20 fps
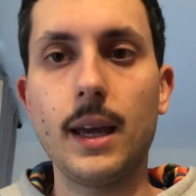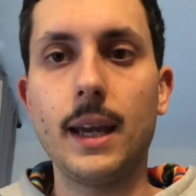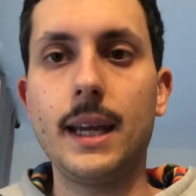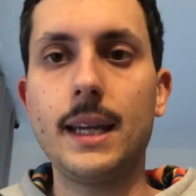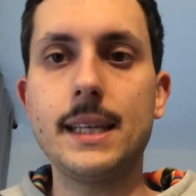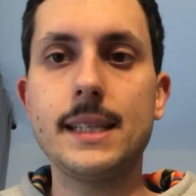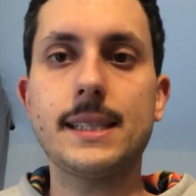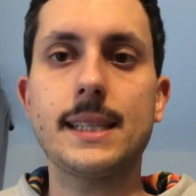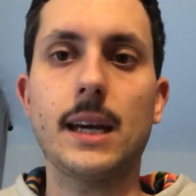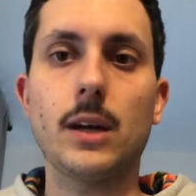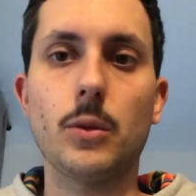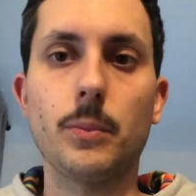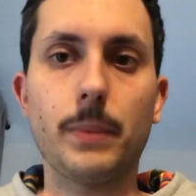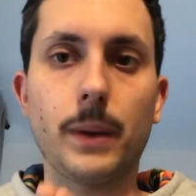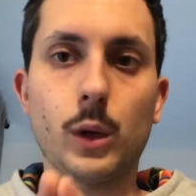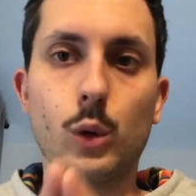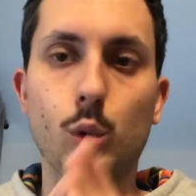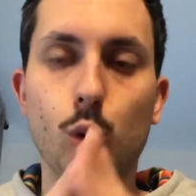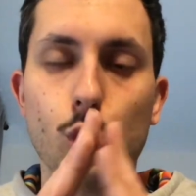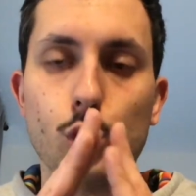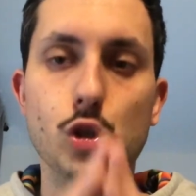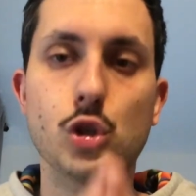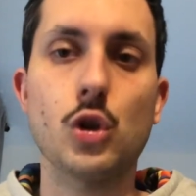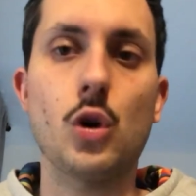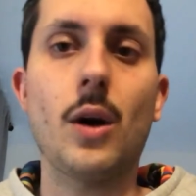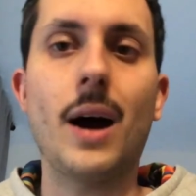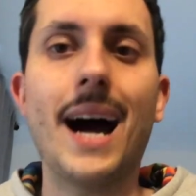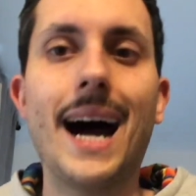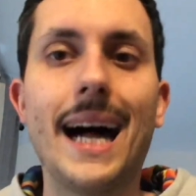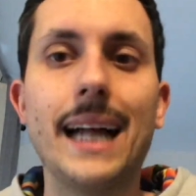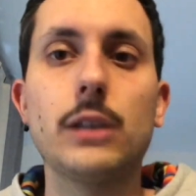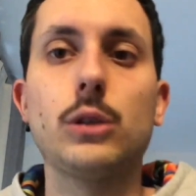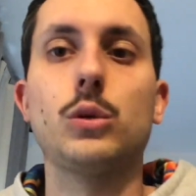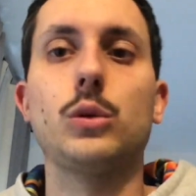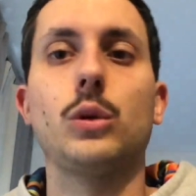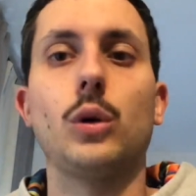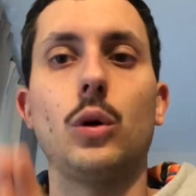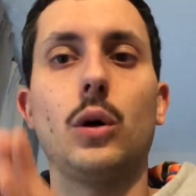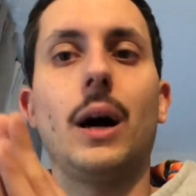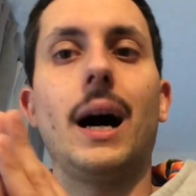Iniziare un percorso
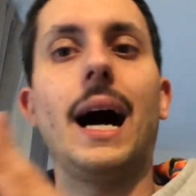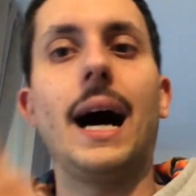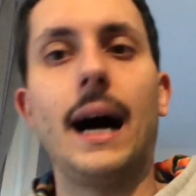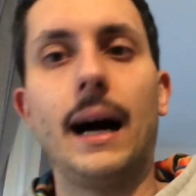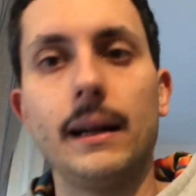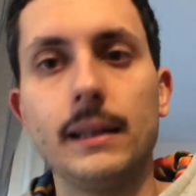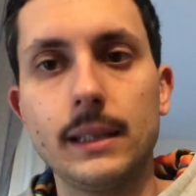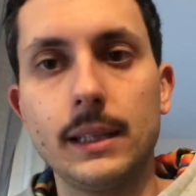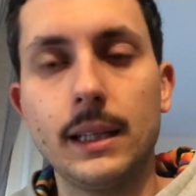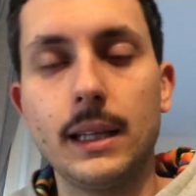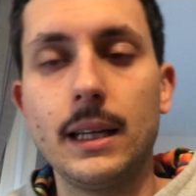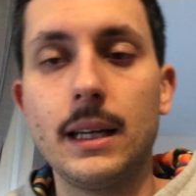atto a.